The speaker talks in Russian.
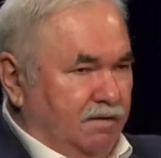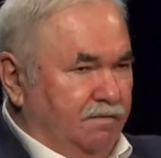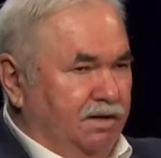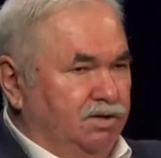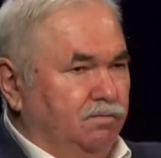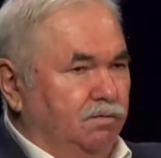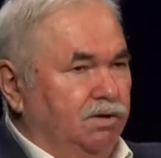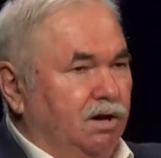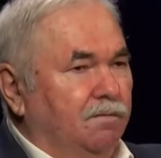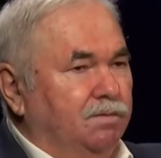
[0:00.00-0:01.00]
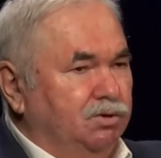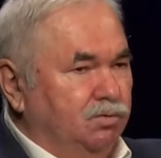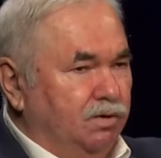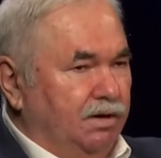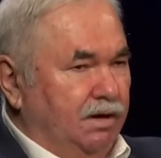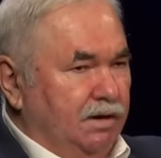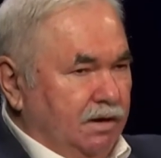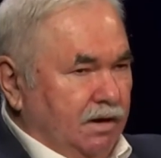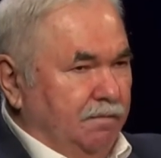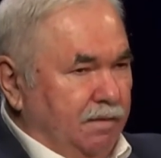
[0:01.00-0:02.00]
говорить сегодня об истории
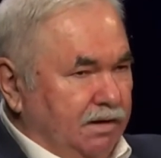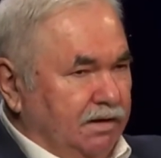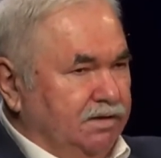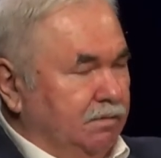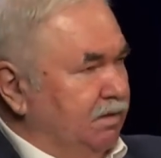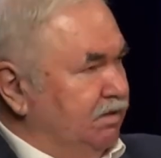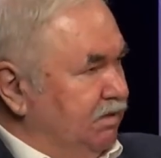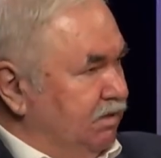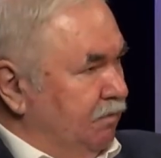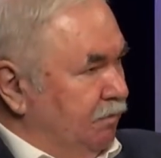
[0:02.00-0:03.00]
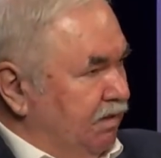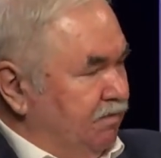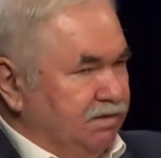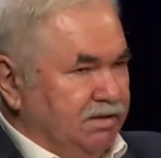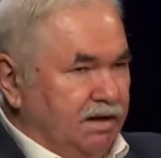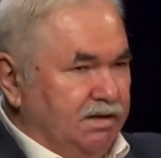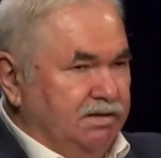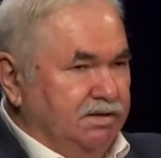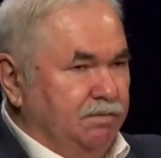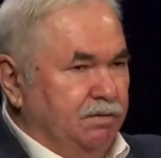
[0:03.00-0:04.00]
армяно-азербайджанского противостояния
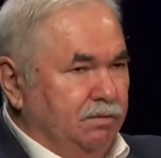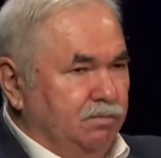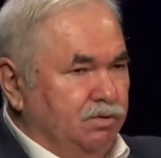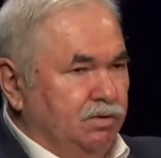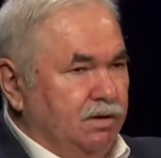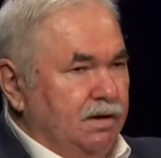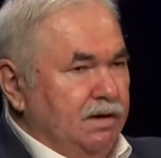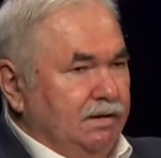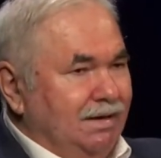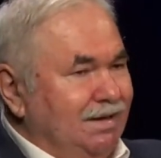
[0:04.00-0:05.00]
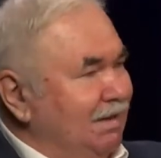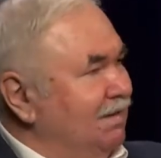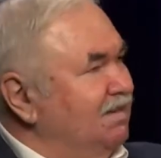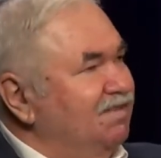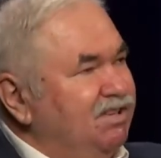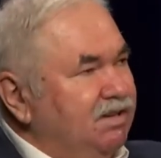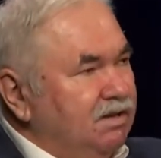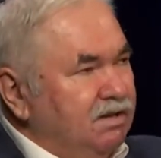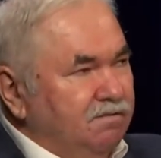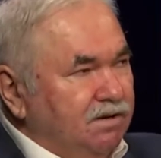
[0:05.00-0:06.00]
здесь, потому что для них это
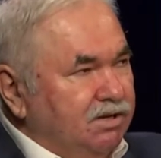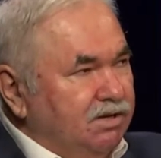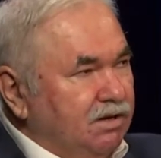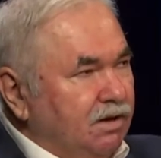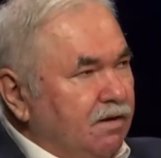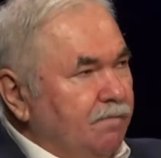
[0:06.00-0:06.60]
священные вещи.